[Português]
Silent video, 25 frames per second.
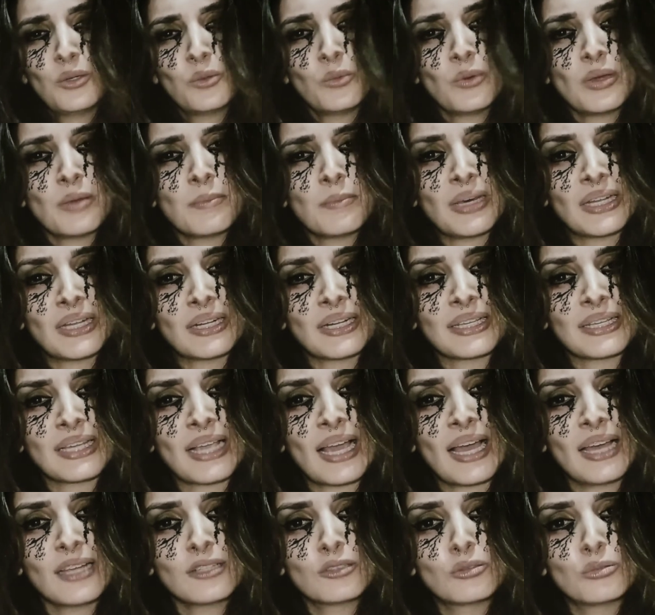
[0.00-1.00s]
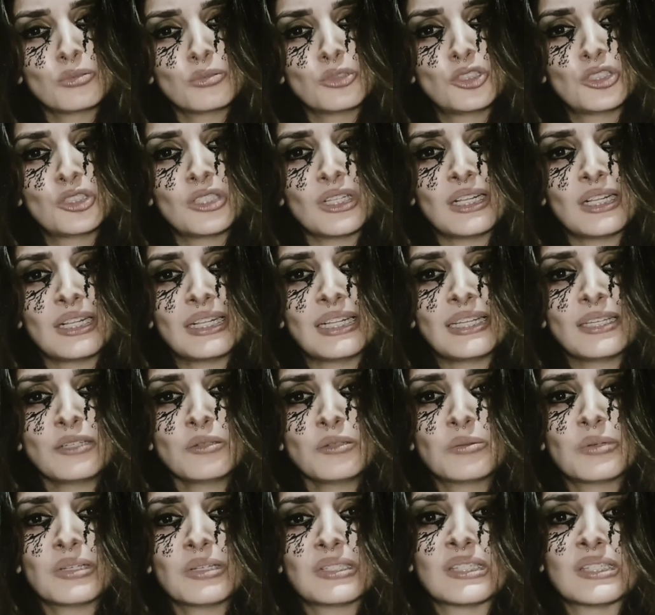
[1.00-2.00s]
um emaranhado de
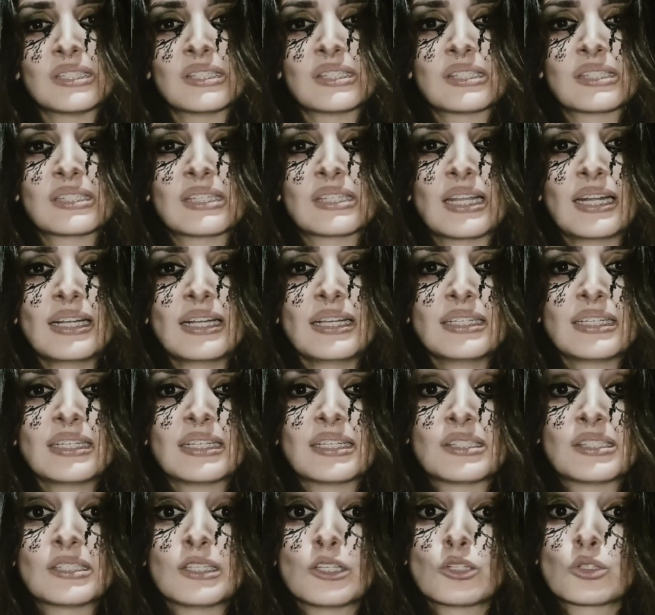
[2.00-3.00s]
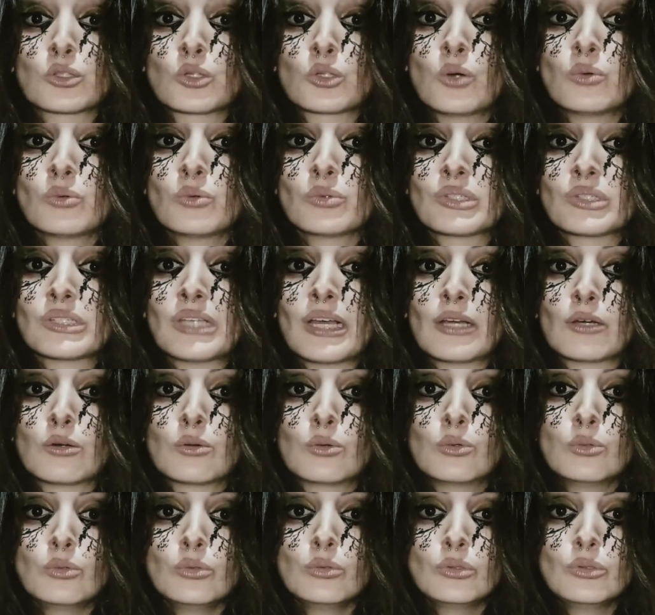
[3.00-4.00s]
línguas estranhas em tons
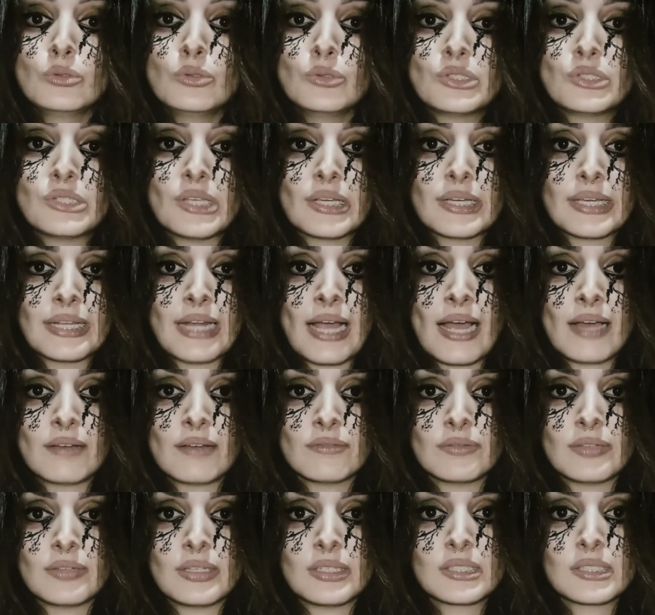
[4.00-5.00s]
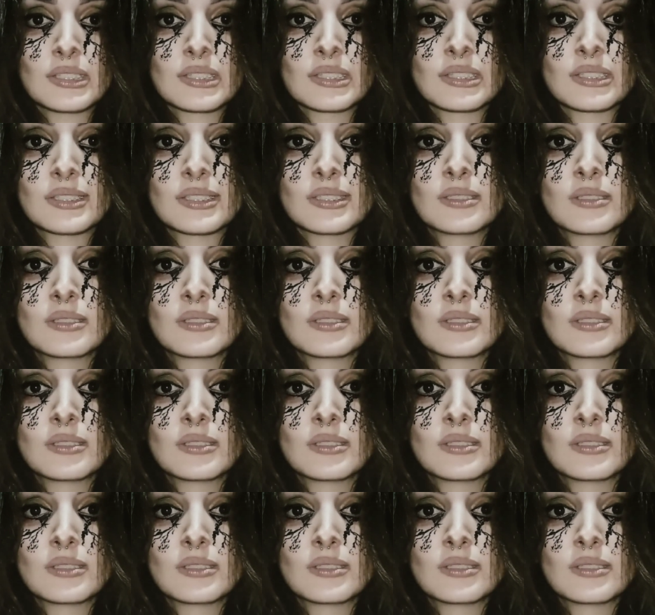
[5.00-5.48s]
agudos e graves.